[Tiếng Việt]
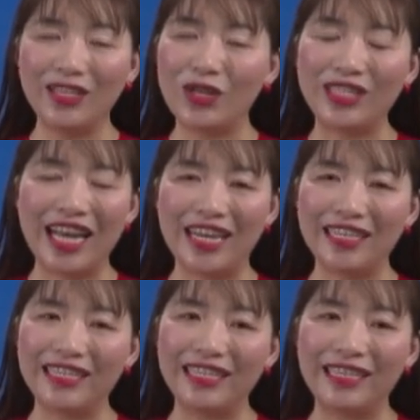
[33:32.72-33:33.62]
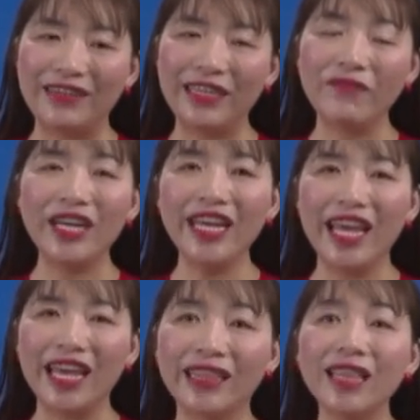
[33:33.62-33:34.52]
Rõ ràng, cái vấn
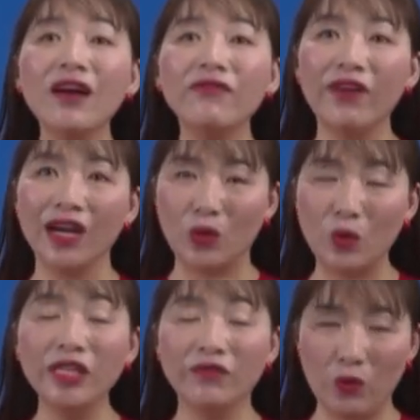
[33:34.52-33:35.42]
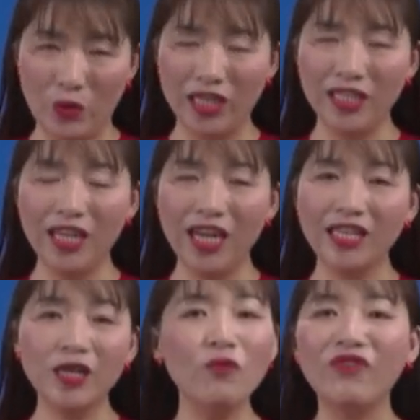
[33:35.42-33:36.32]
đề thân phận của người phụ nữ
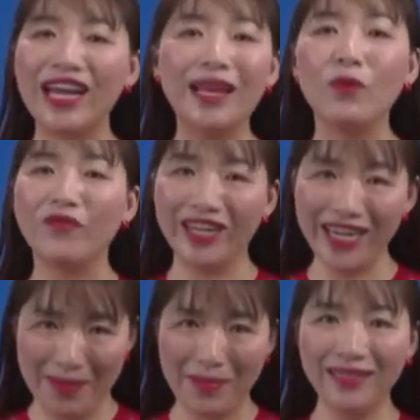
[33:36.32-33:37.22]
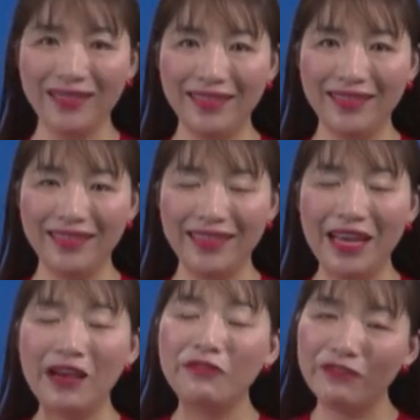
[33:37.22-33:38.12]
không phải là một vấn đề mới.
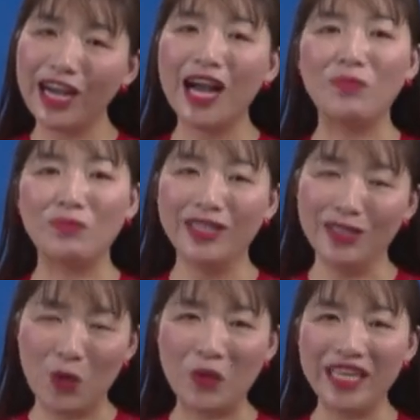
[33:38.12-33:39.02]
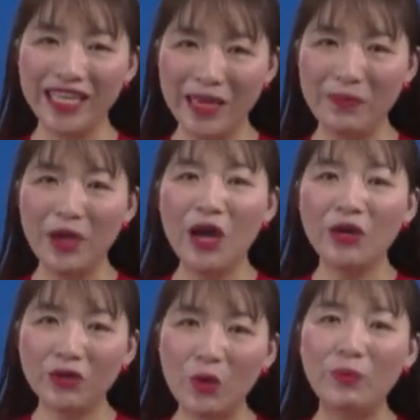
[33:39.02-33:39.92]
Văn học từ cổ chí kim
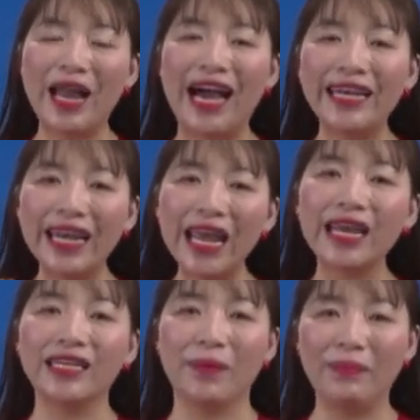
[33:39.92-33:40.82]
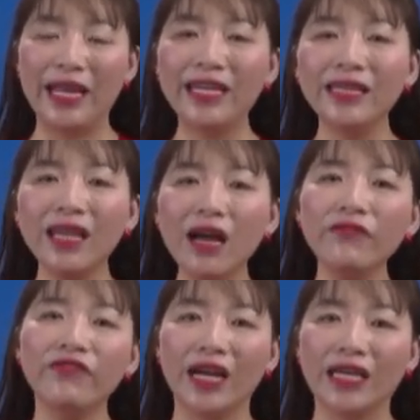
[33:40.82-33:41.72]
cũng đã đề cập đến cái thân
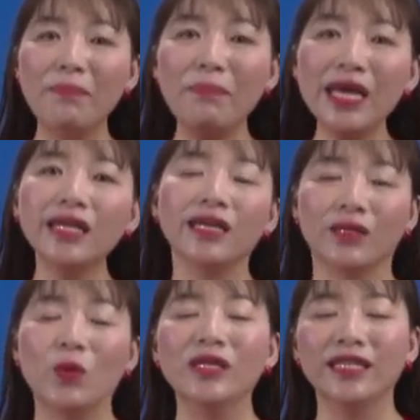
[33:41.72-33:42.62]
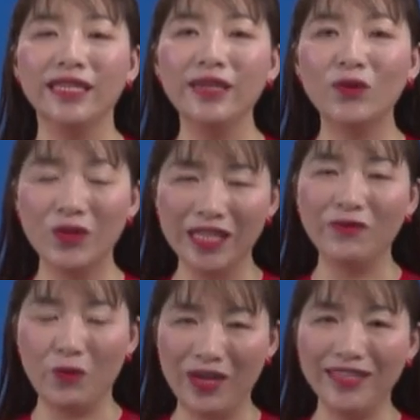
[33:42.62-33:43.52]
phận, cái bi kịch của người, của người
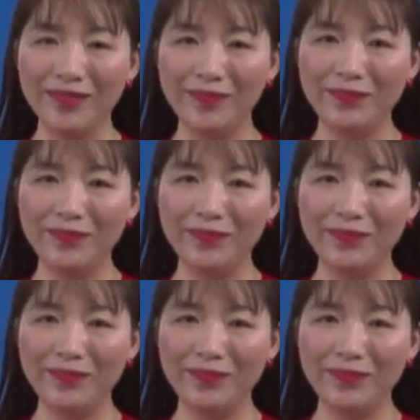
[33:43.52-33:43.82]
phụ nữ.